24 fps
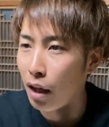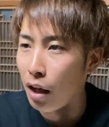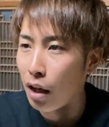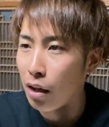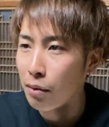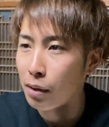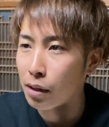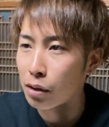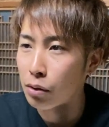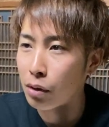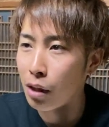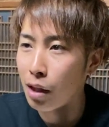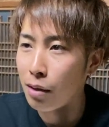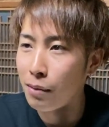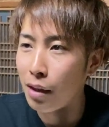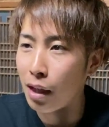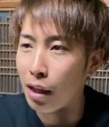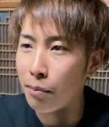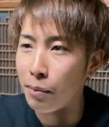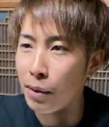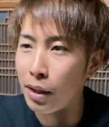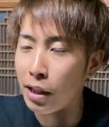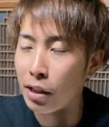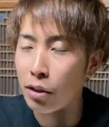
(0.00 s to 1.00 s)
まあ、それはまあ
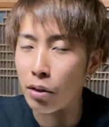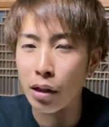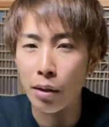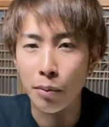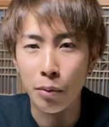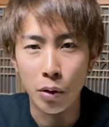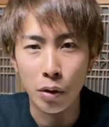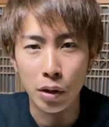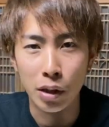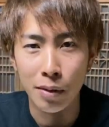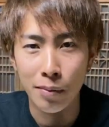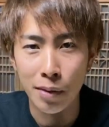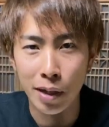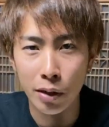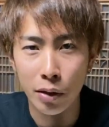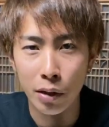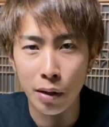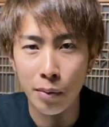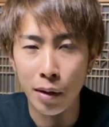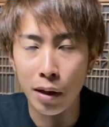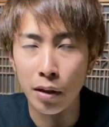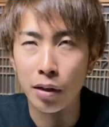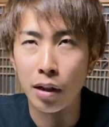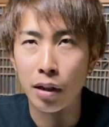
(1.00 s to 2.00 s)
メリットでもデメリットで
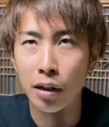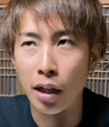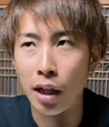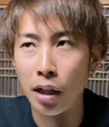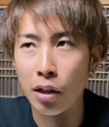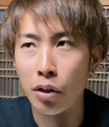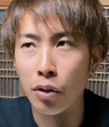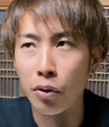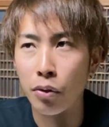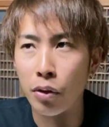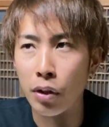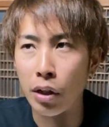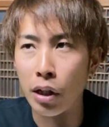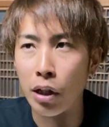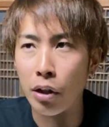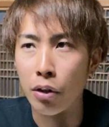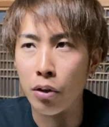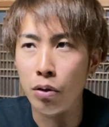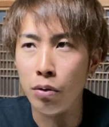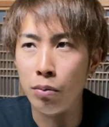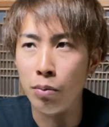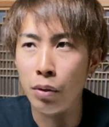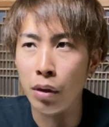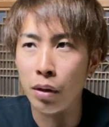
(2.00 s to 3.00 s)
もあるかなというふうに
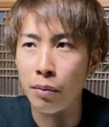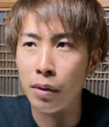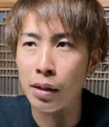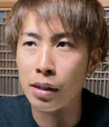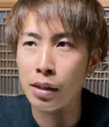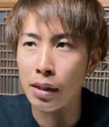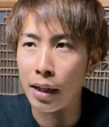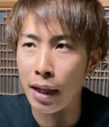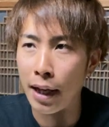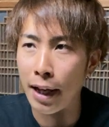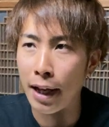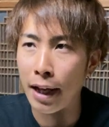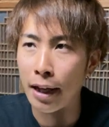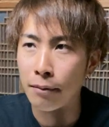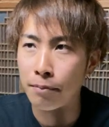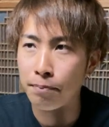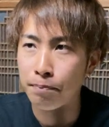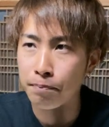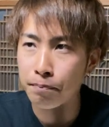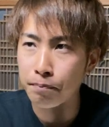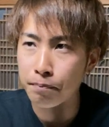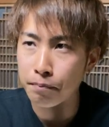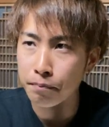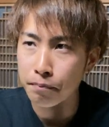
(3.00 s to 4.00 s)
思いますね。
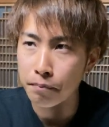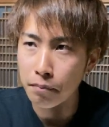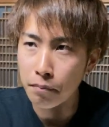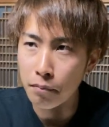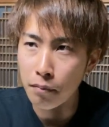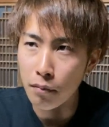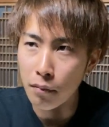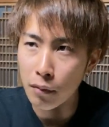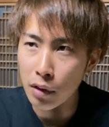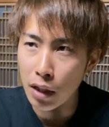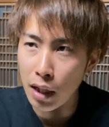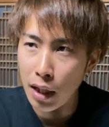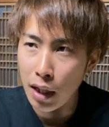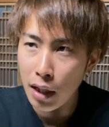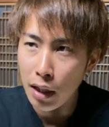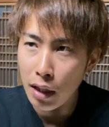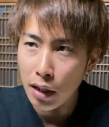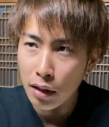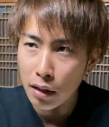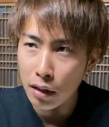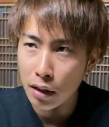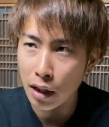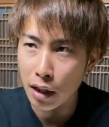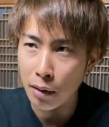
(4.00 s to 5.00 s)

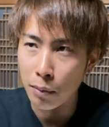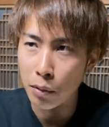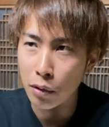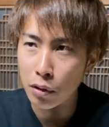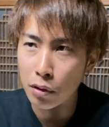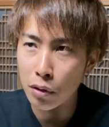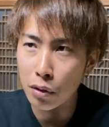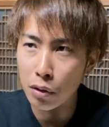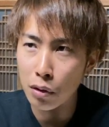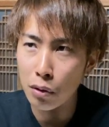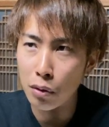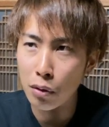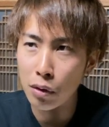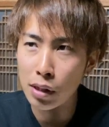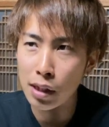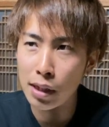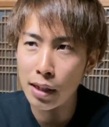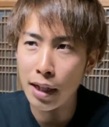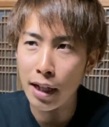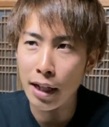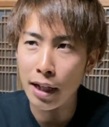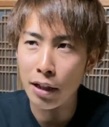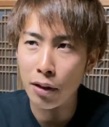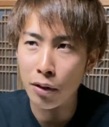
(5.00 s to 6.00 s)
だから僕と同世
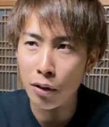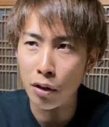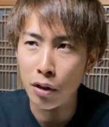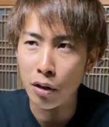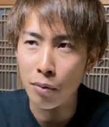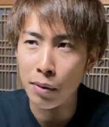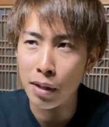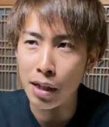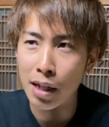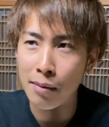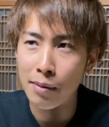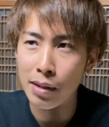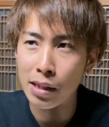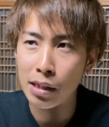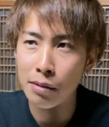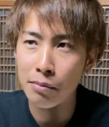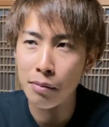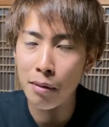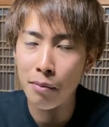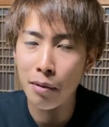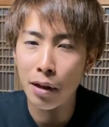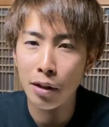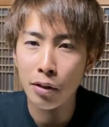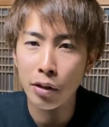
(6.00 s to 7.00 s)
代の南
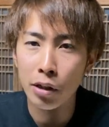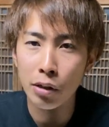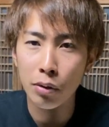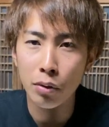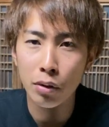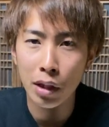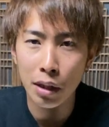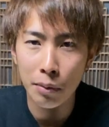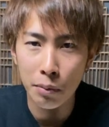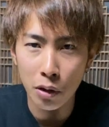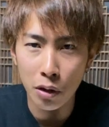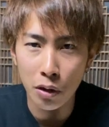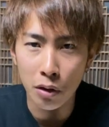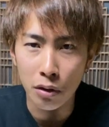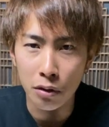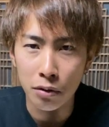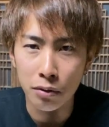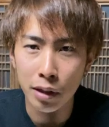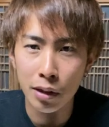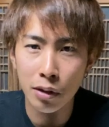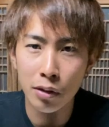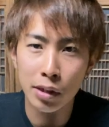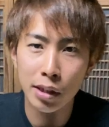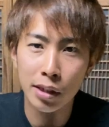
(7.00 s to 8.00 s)
島原の人でも
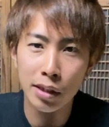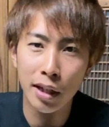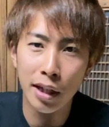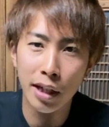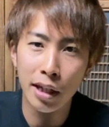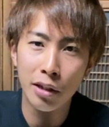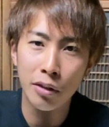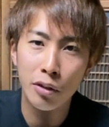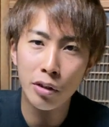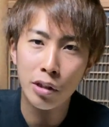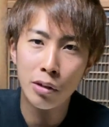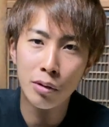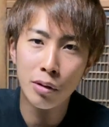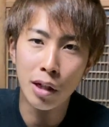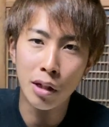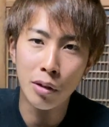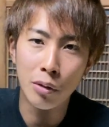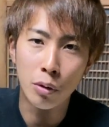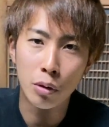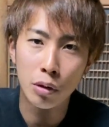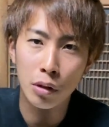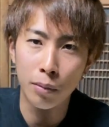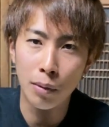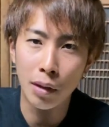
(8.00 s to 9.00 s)
上の世代の人らの
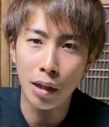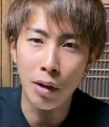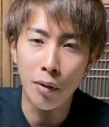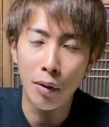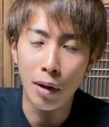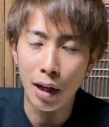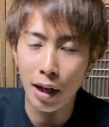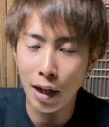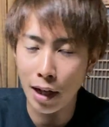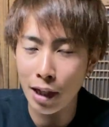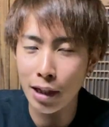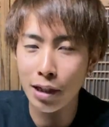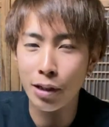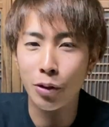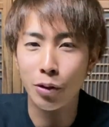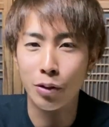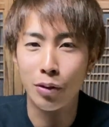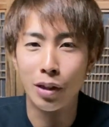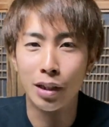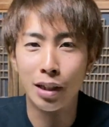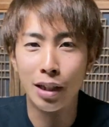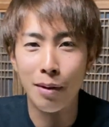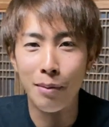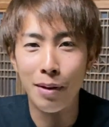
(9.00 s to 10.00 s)
言葉が分からんってこと
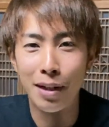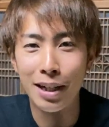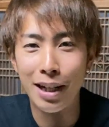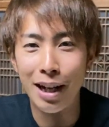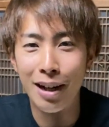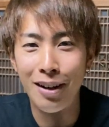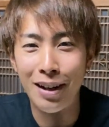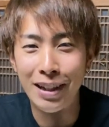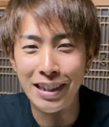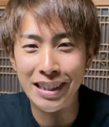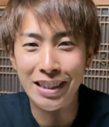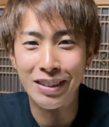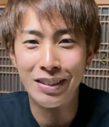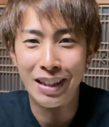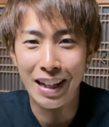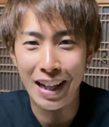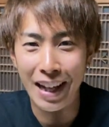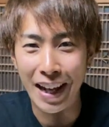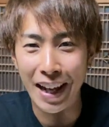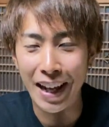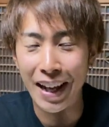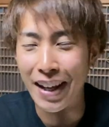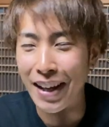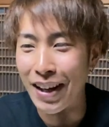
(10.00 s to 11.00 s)
はたまにあるらしく
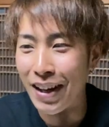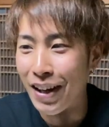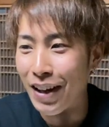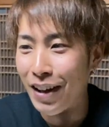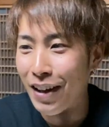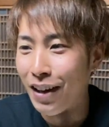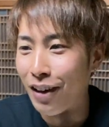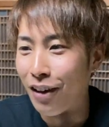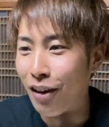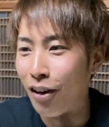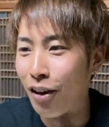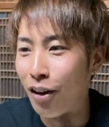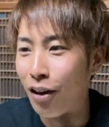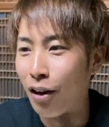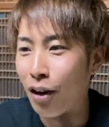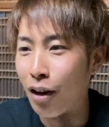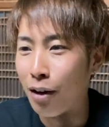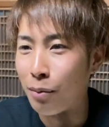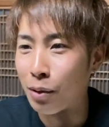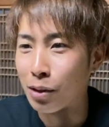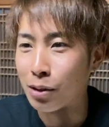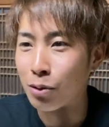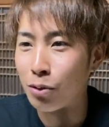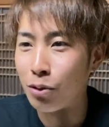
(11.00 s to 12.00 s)
てああやっ
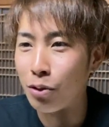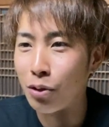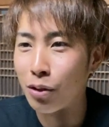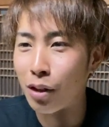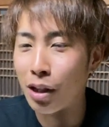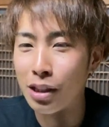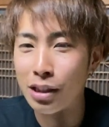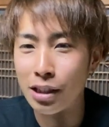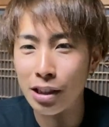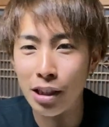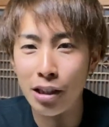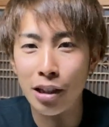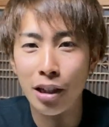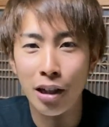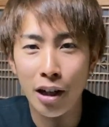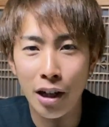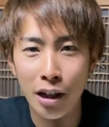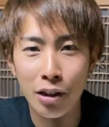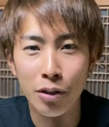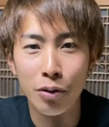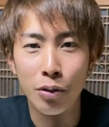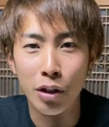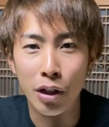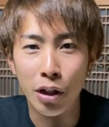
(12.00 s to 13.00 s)
ぱそういう感じなんだな
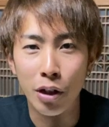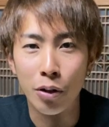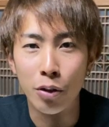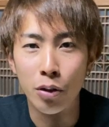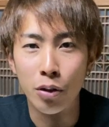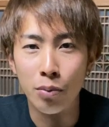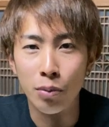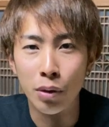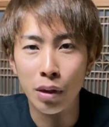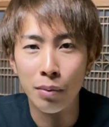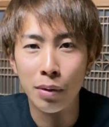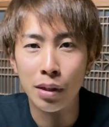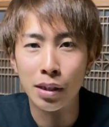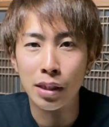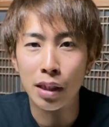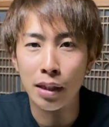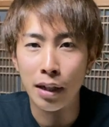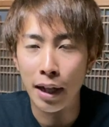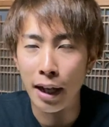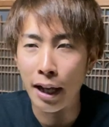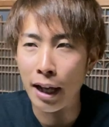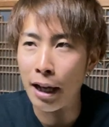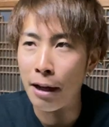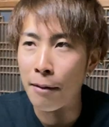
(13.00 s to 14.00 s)
というふうに思いました
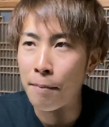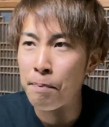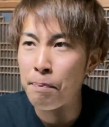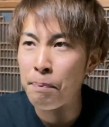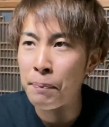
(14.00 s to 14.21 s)
ね。